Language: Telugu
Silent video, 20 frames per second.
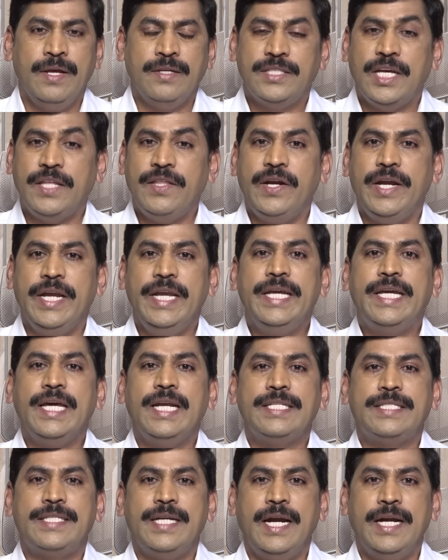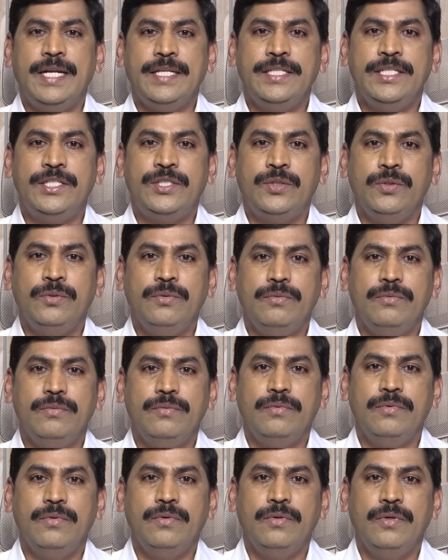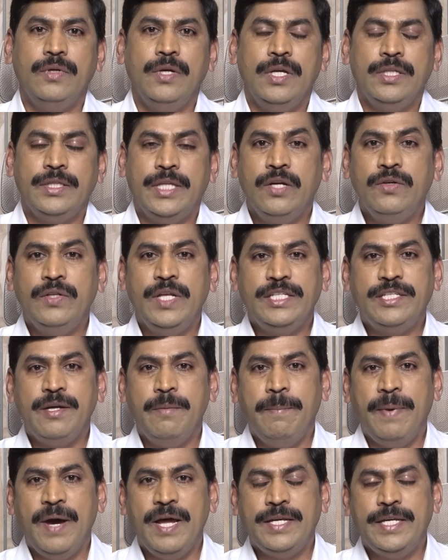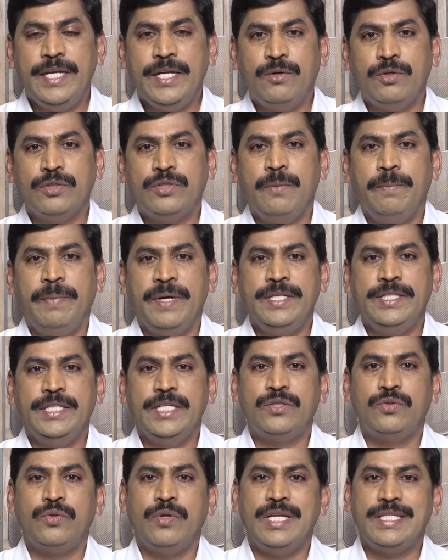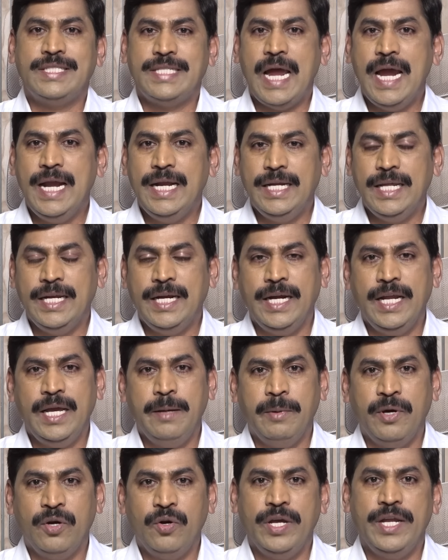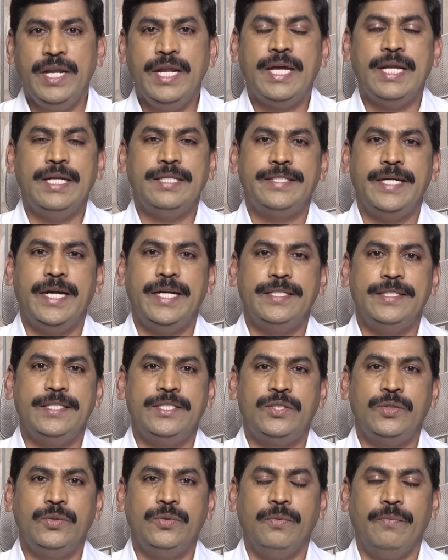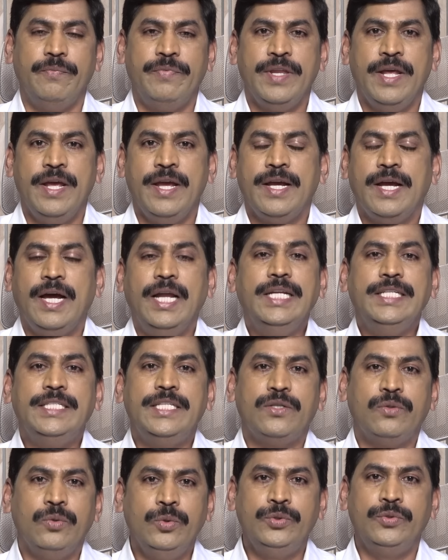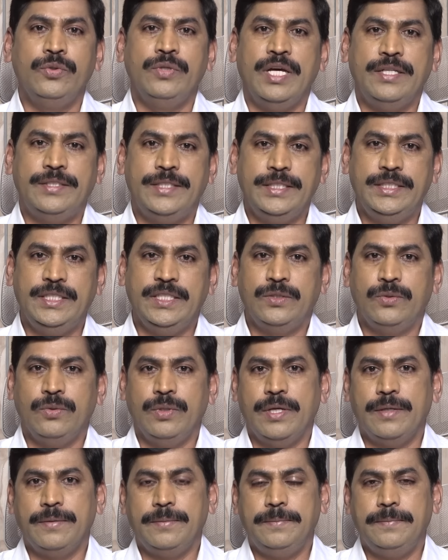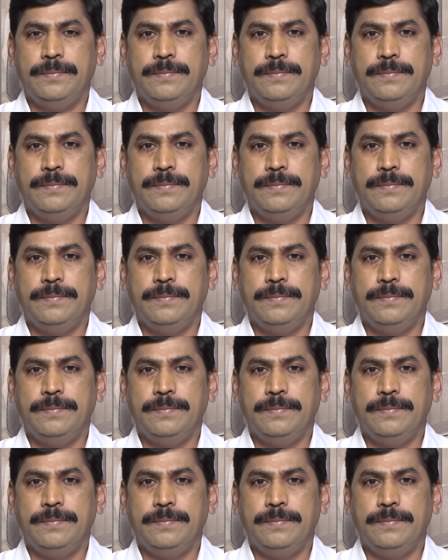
సదర ఎన్నికల స్ట్రాటజిస్టు తెలుగుదేశం పార్టీ కోసం పనిచేస్తున్న శాంటన్ అనే మరో ఎన్నికల స్ట్రాటజిస్టు కలిసి కూర్చున్నారు చర్చిస్తున్నారు